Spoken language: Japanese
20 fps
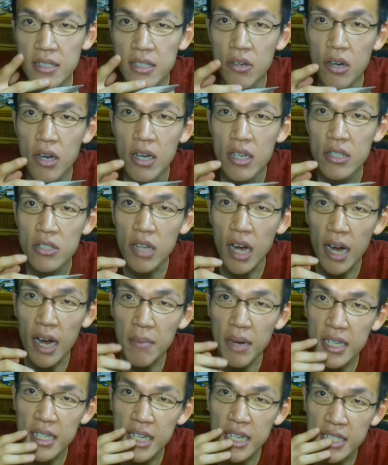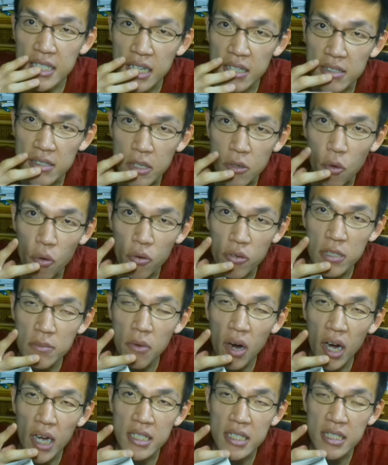けど、ちょっと甘いだけじゃなくて、バ
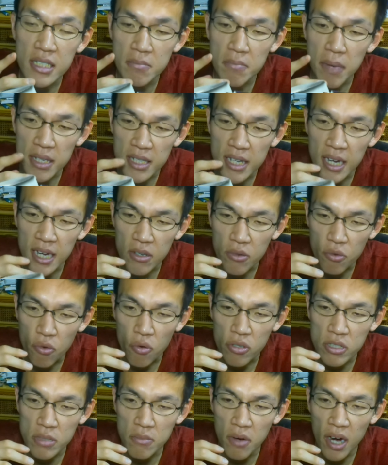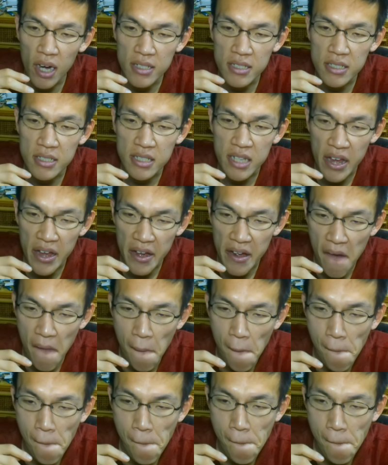ターのコクもあって、